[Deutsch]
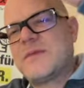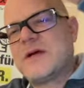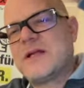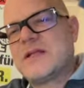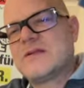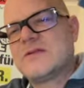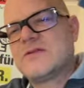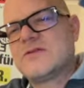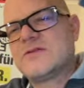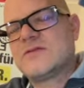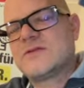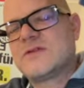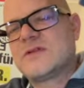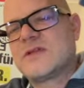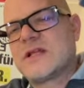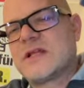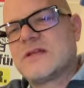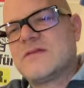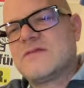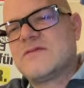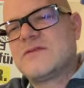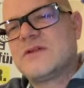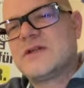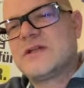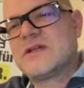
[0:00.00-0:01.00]
man und
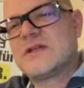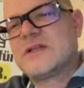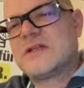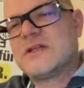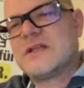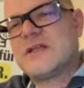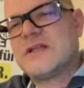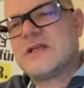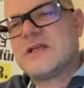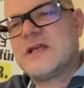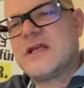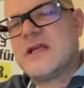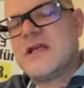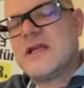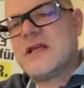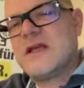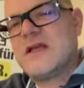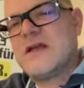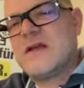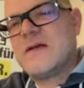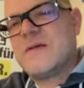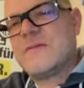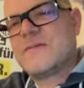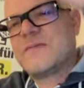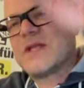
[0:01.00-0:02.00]
dann wird die,
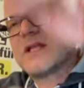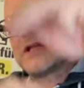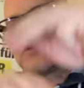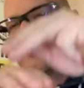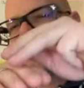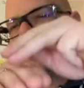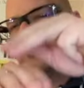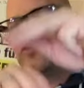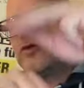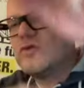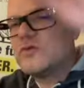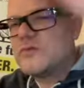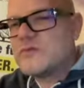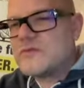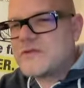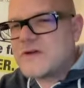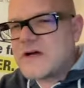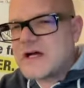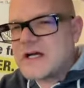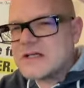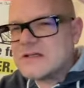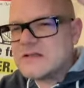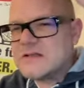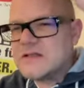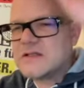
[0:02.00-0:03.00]
der
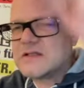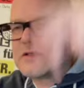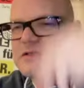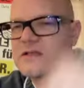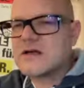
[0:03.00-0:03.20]
Tonumfang